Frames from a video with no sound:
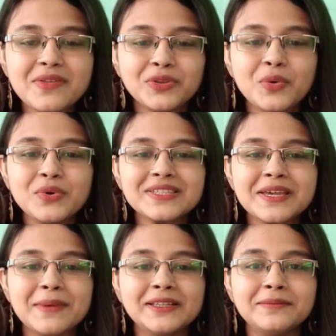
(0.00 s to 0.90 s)
तो
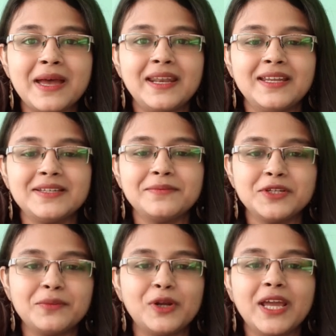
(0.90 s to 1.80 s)
उसके बाद मैंने जब
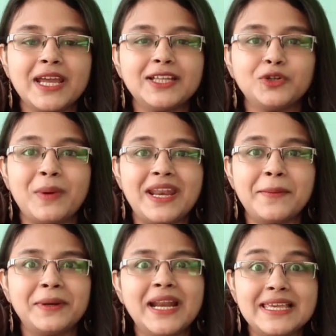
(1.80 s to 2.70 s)
मुझे बोला गया था तो मैंने
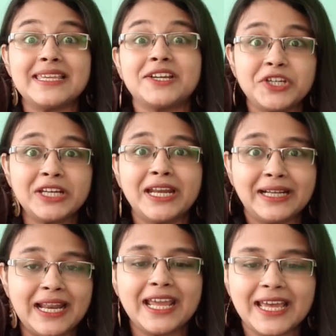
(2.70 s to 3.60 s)
अपनी डाइसेक्शन
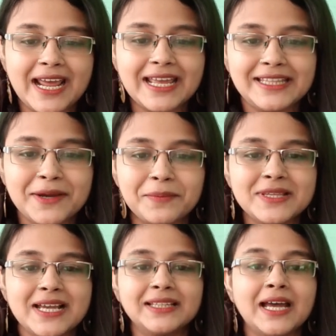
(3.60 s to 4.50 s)
किट लेकर आई थी अपने
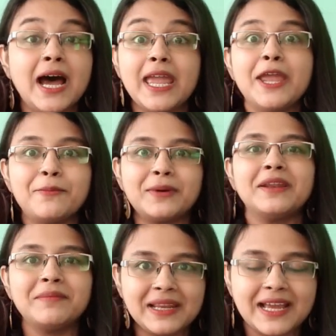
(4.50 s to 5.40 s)
साथ हाँ
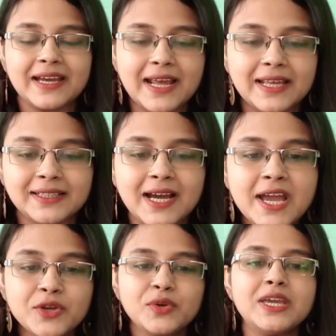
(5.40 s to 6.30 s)
एप्रन भी लेकर आया था
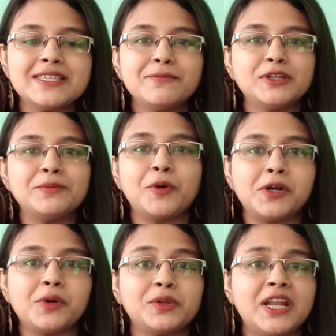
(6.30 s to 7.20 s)
क्योंकि ये सब बहुत
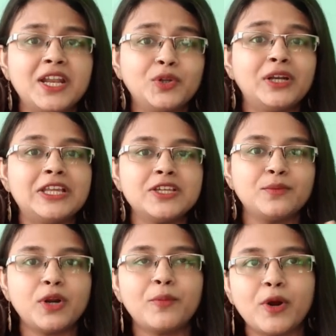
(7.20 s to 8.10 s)
इंपॉर्टेंट होता है नहीं तो टीचर
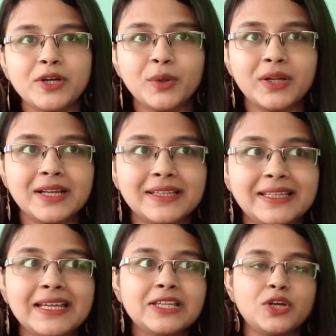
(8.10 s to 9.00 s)
पूरा पॉइंट आउट कर
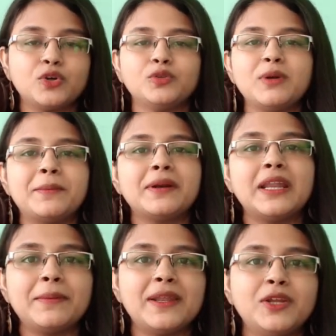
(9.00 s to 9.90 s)
देते हैं कि देखो तुम एप्रन
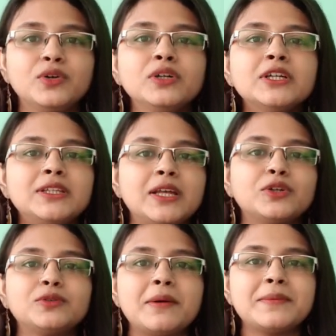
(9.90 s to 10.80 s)
नहीं पहनी हो
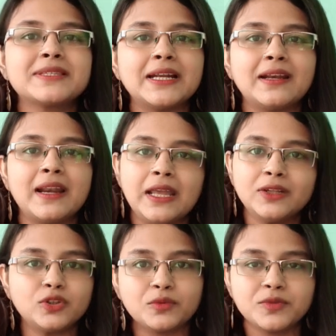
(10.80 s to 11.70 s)
देखो तुम्हारे पास किट नहीं है
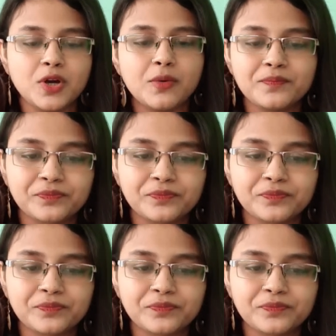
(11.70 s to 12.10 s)
तो तुम जाओ